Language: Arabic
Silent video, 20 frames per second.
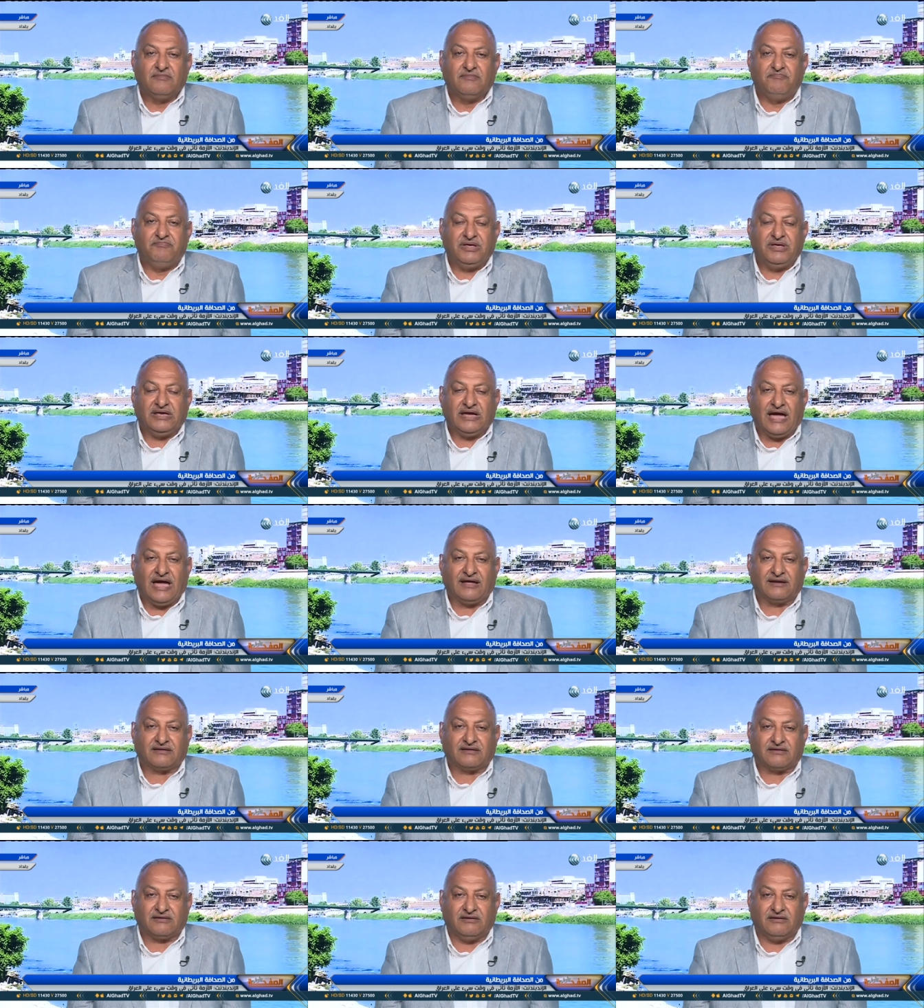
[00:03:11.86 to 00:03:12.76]

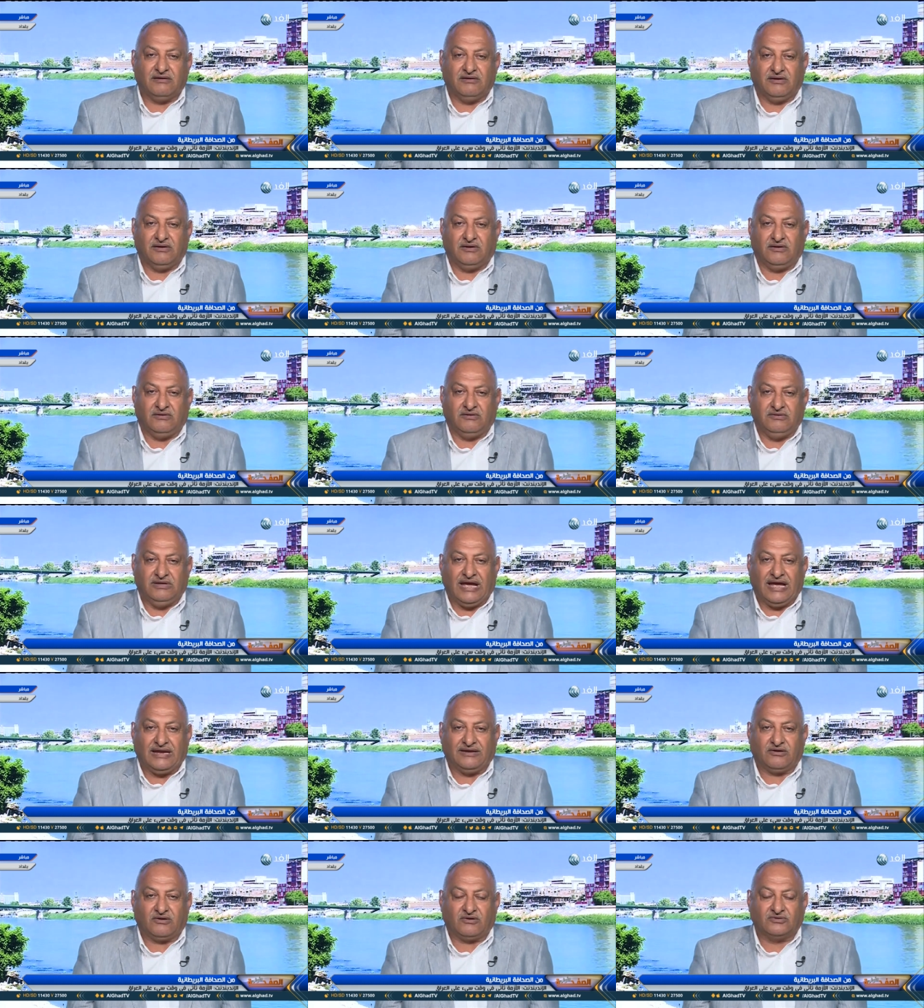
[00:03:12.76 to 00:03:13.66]
بحرق آه،
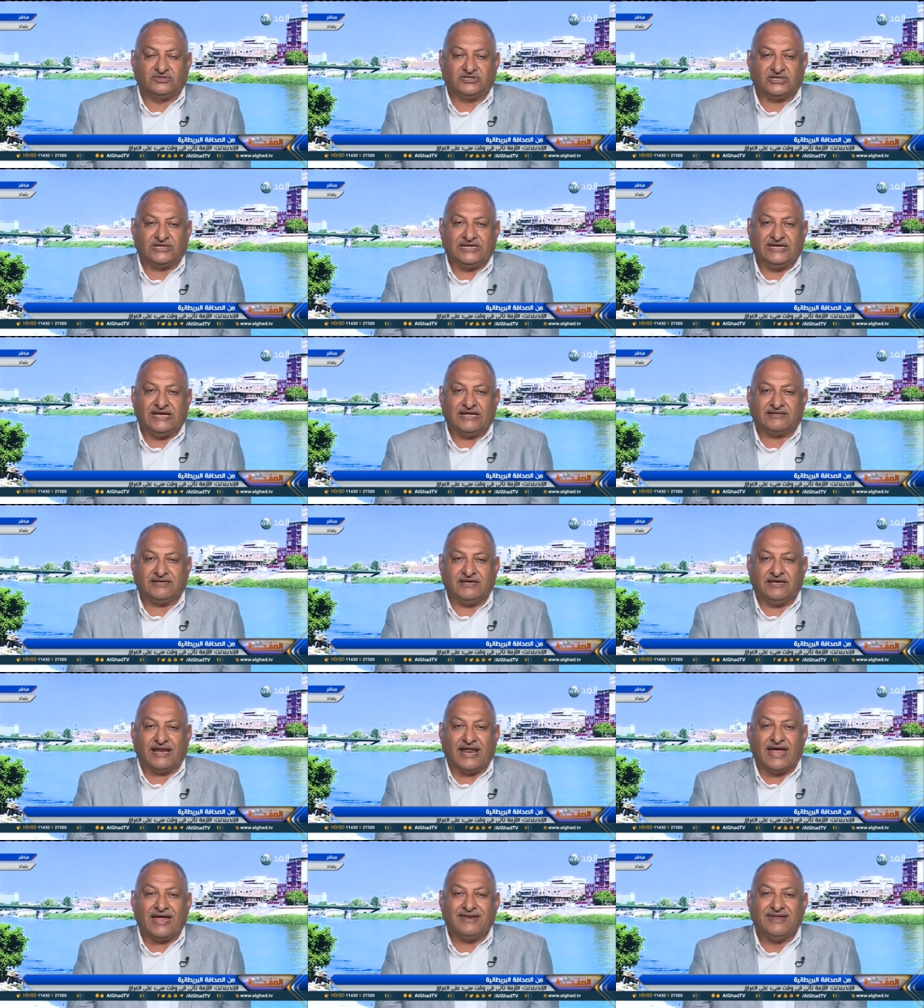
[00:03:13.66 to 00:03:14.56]
يعني قنصلية
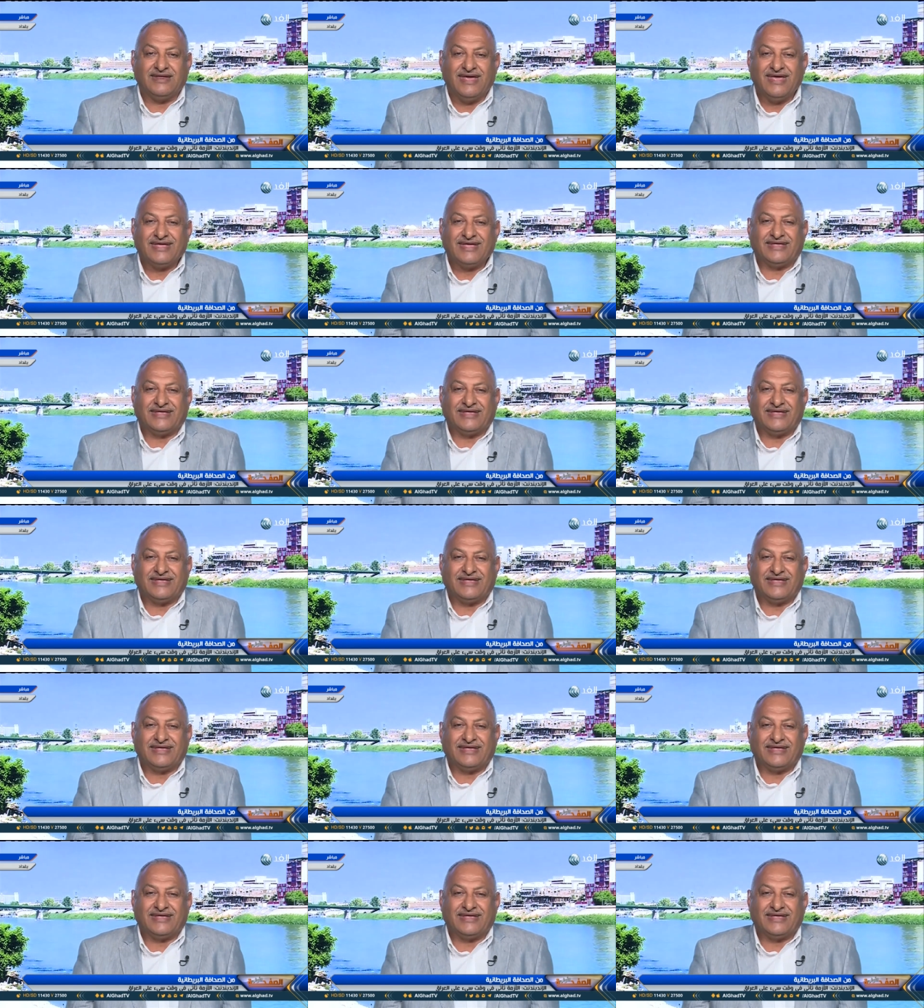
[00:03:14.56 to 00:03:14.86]
إيران